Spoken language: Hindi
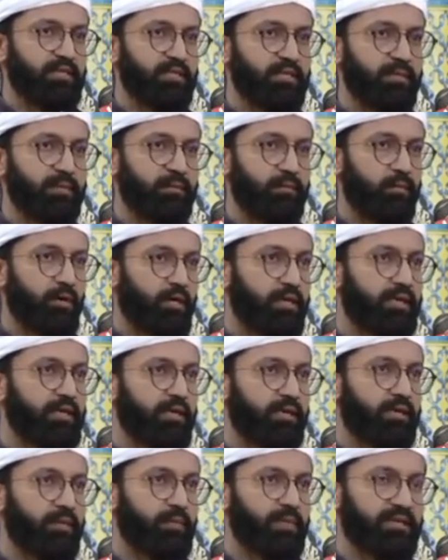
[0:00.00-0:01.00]
की बॉडी
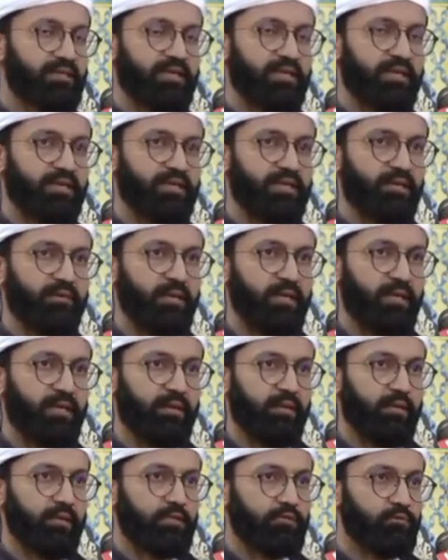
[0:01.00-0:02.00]
है बरतानिया
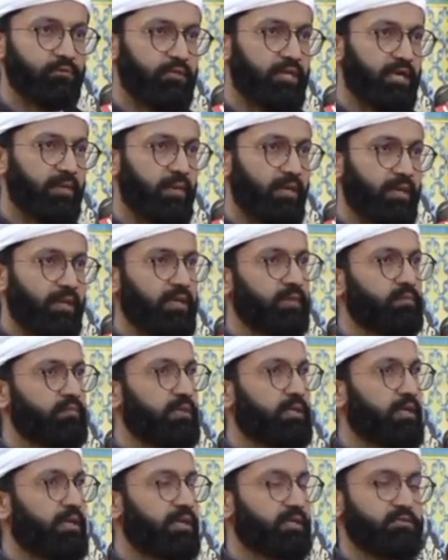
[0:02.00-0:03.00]
में यूके में
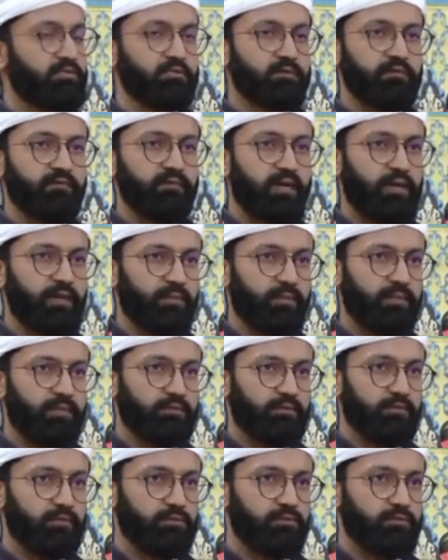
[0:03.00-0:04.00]
अल्हम्दुलिल्लाह हजूर वहाँ पे
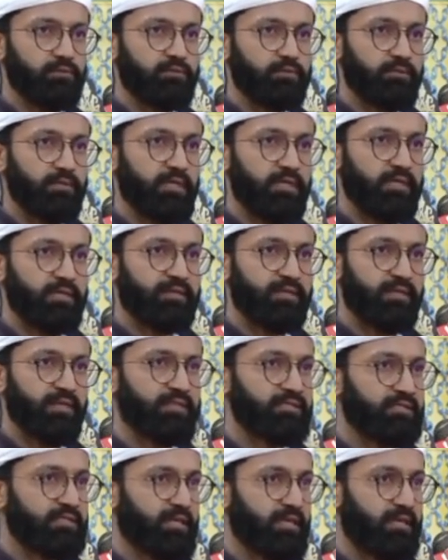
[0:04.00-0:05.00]
तो दोस्तों ने इतना
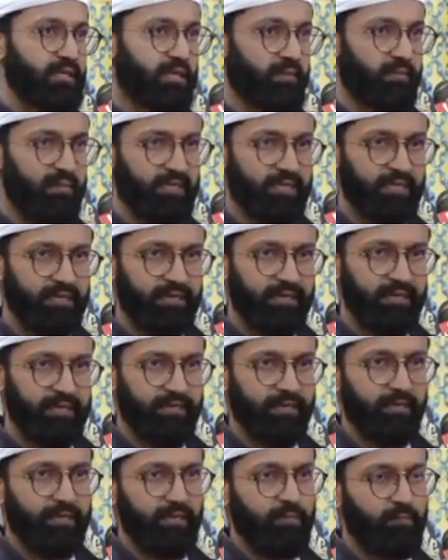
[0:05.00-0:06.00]
अच्छा काम किया
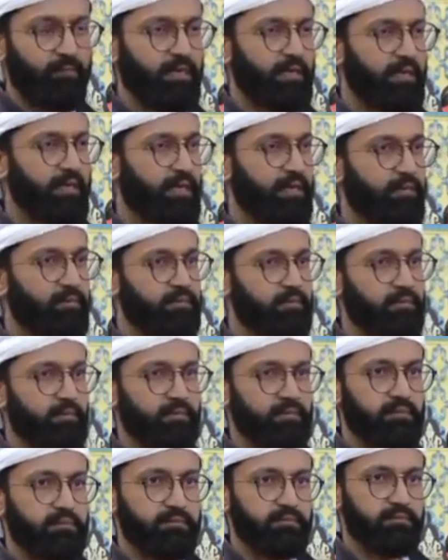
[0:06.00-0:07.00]
है मैं आप
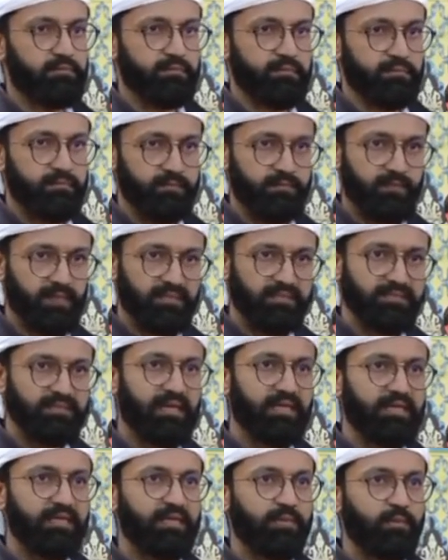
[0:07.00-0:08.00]

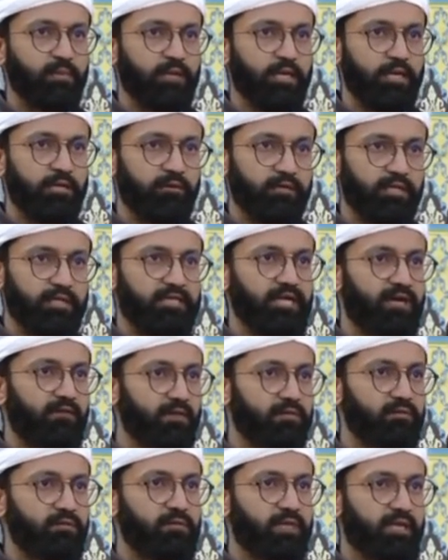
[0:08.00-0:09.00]
पाकिस्तान की बॉडी को ये
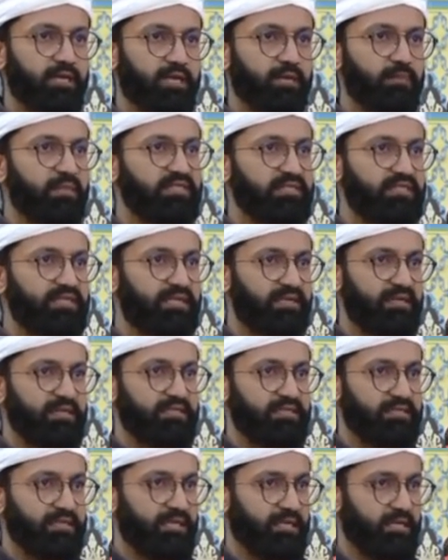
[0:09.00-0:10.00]
दावत दूंगा कि हमें सीखना
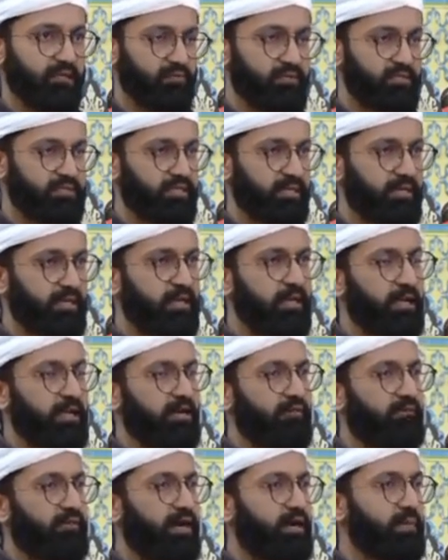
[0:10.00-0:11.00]
चाहिए उनसे
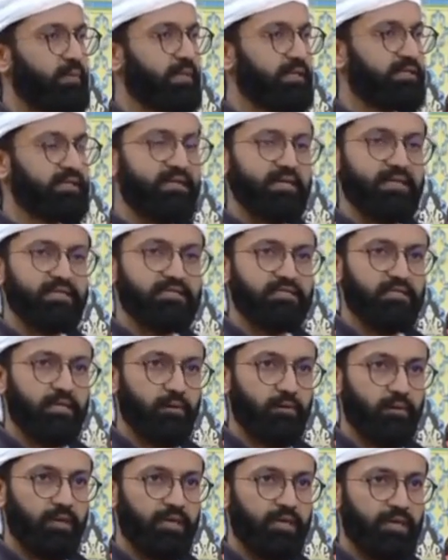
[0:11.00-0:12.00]
वहाँ पे इतना अच्छा
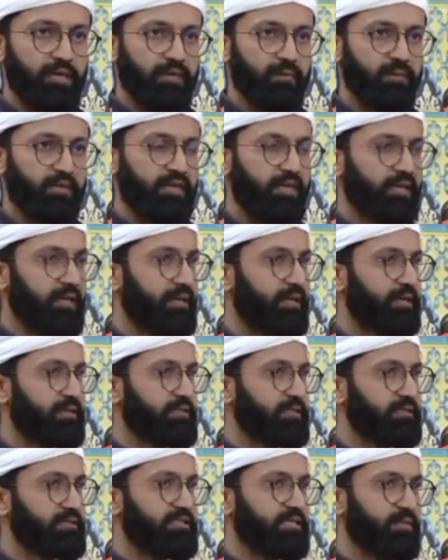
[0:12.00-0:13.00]
उन्होंने काम किया है
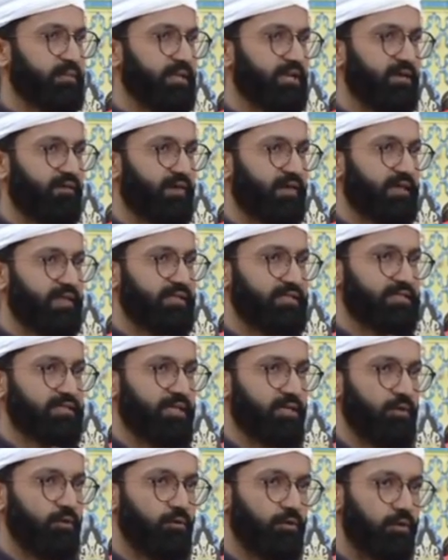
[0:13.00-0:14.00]
तंजीमी हवाले
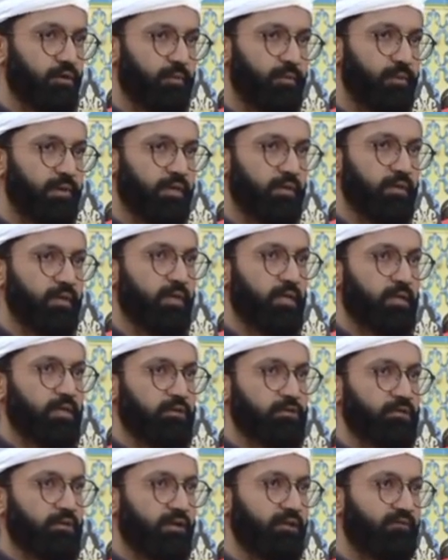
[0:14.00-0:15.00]
से और फिर
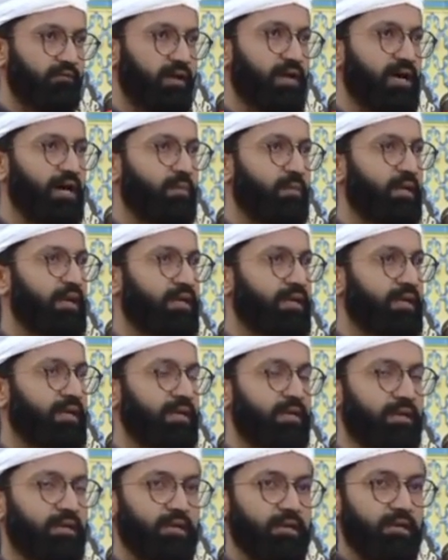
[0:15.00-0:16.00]
जो रफ़ आमा
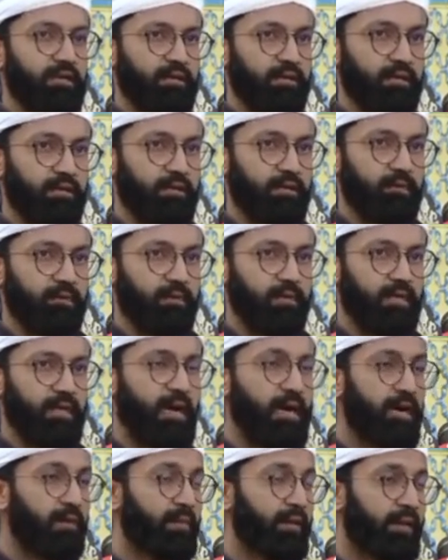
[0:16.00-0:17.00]
के आ,
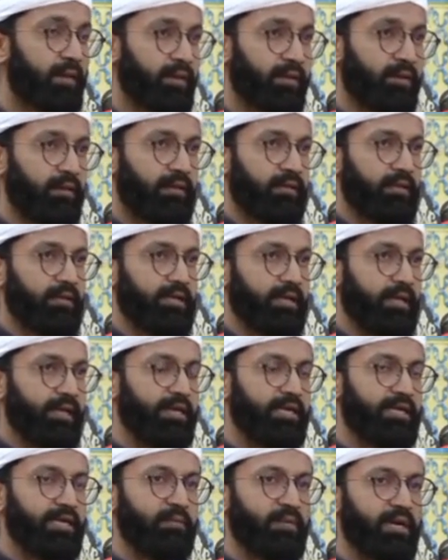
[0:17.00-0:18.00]
काम है कि
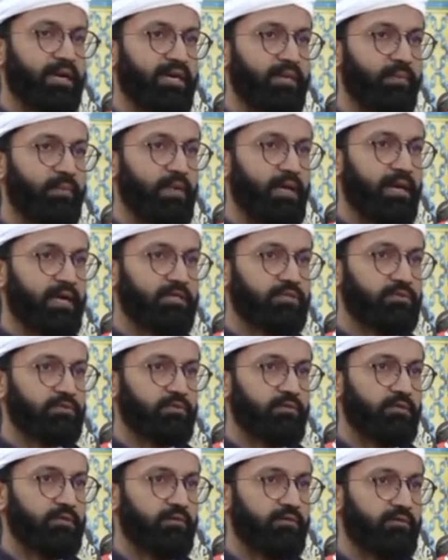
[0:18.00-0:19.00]
एक हमारी ब्रांच
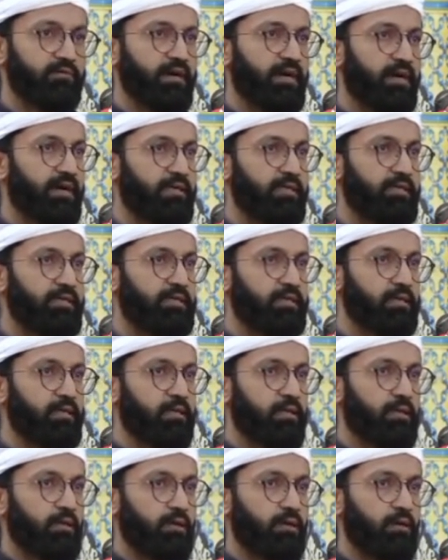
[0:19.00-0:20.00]
को वहाँ की
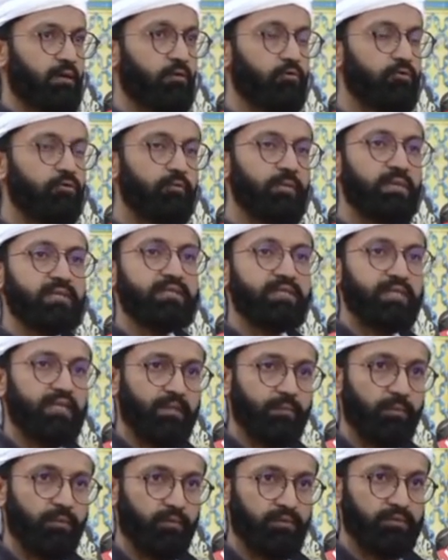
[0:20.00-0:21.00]
आ, हुकूमत ने
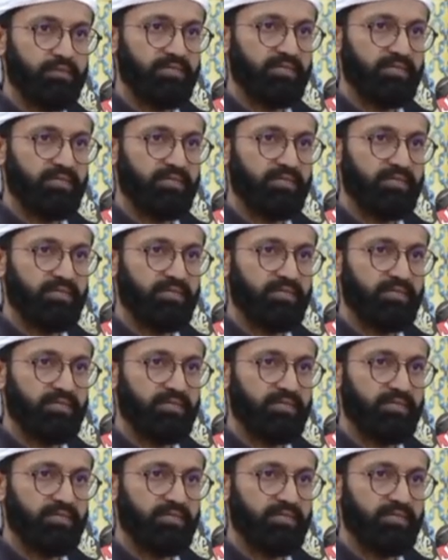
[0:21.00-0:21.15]
अप्रोच